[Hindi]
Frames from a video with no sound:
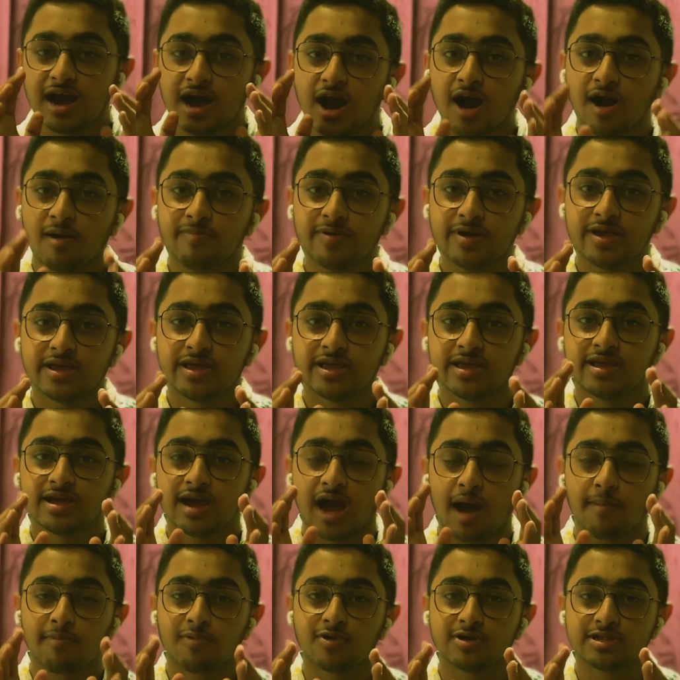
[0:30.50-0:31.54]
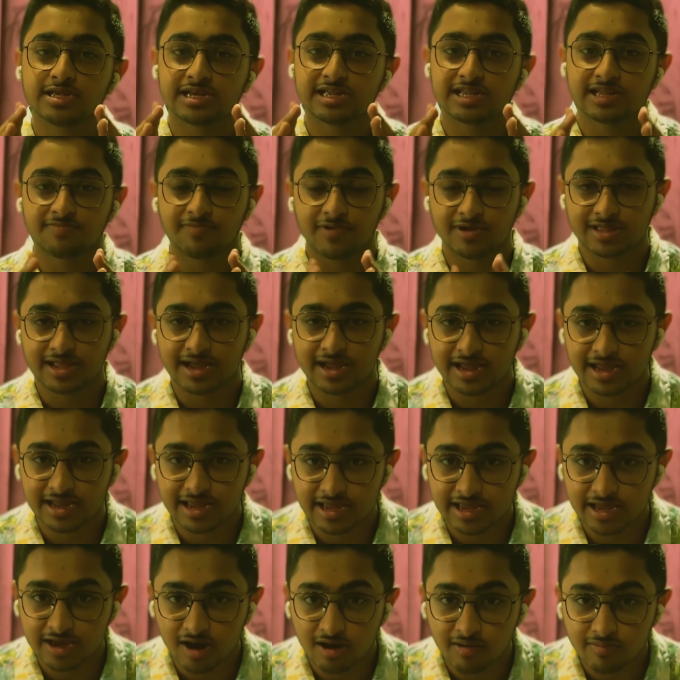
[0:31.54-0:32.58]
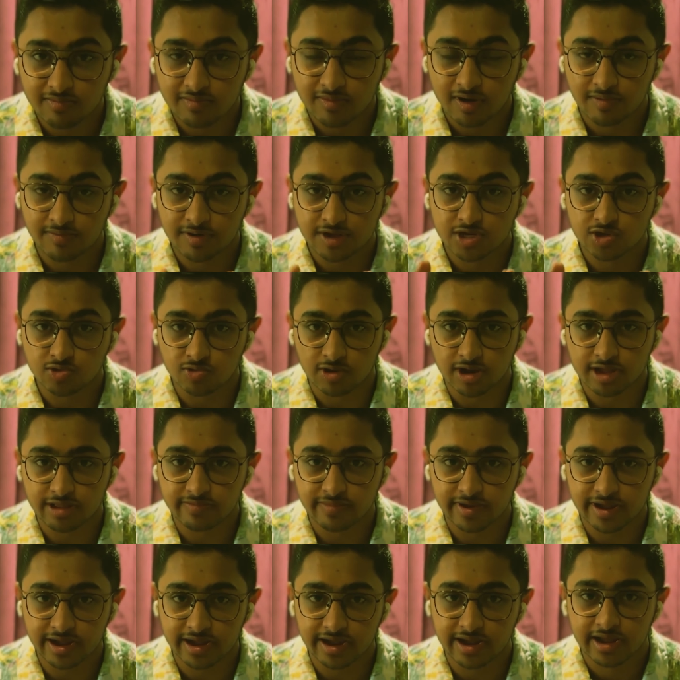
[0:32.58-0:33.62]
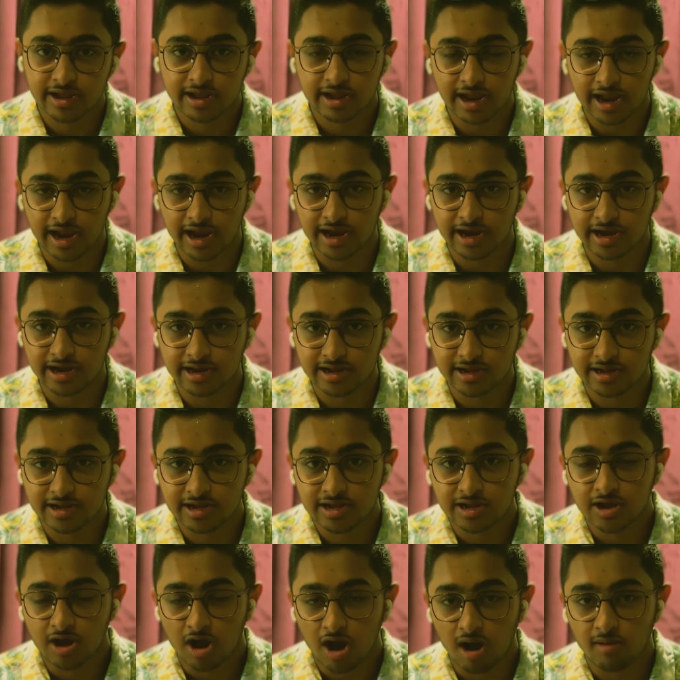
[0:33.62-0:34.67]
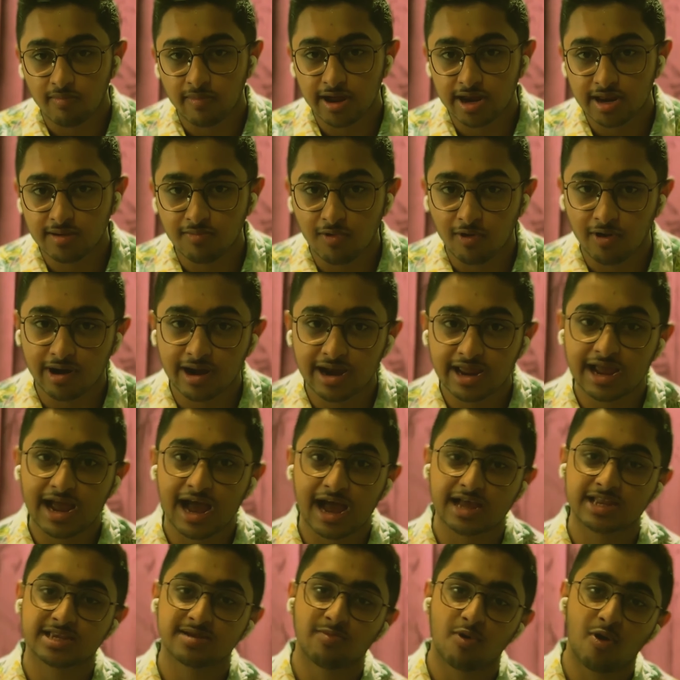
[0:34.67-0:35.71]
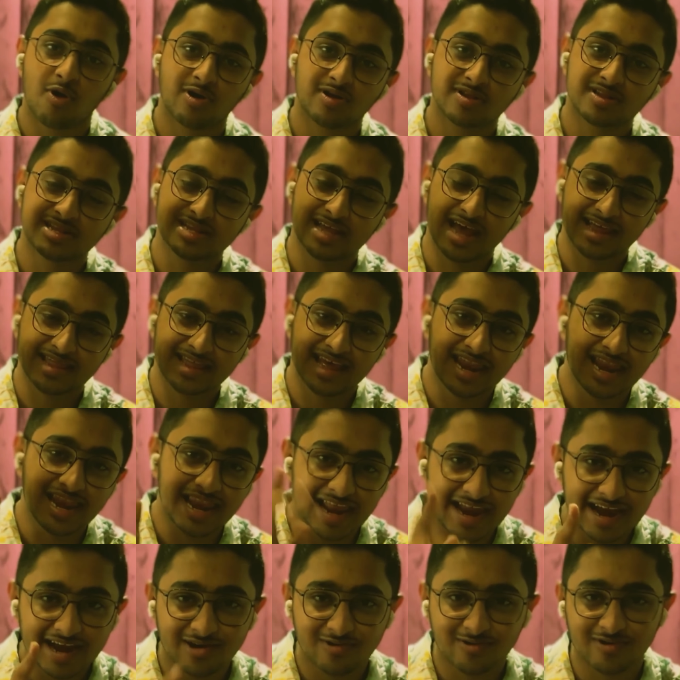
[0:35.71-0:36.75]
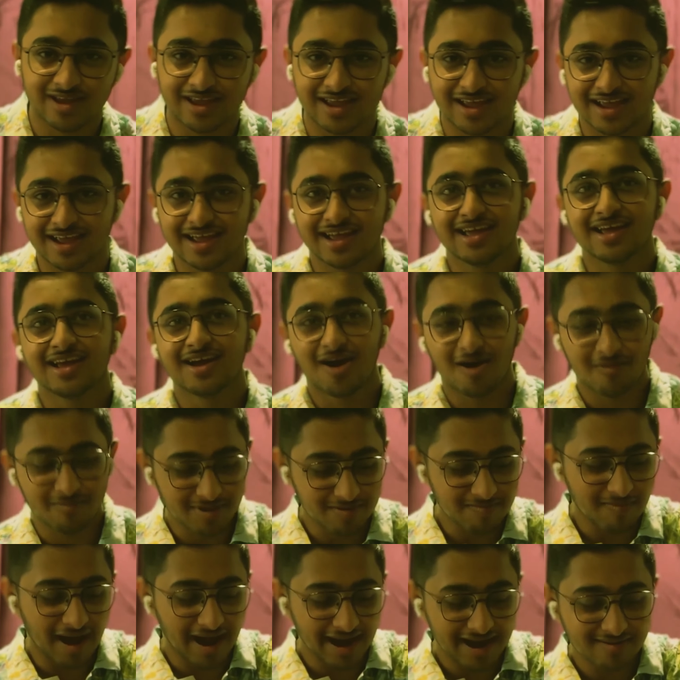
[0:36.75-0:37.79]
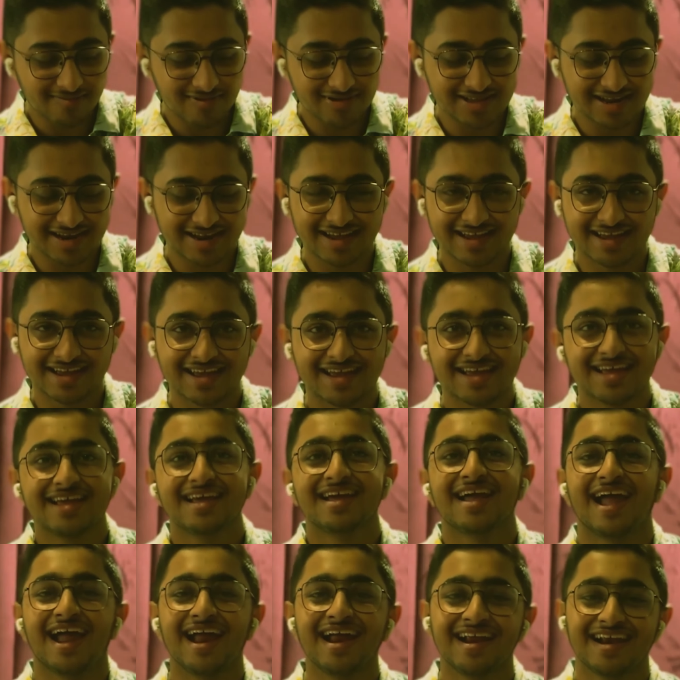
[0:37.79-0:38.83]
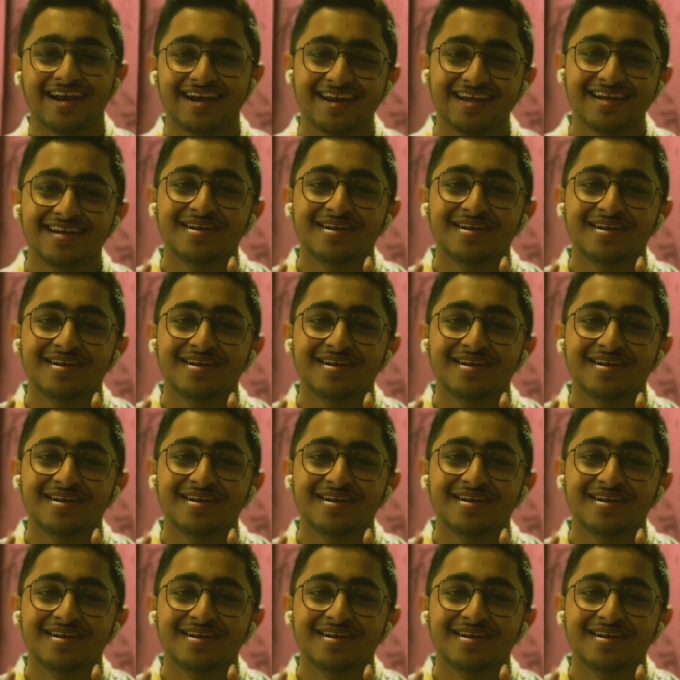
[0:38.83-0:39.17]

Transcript: अभी आपको जैसे पता है कि हम अभी सूरत में हैं एंड हमारी मॉर्निंग आज बहुत ज़्यादा लेट हुई है अभी बारह बज रहे हैं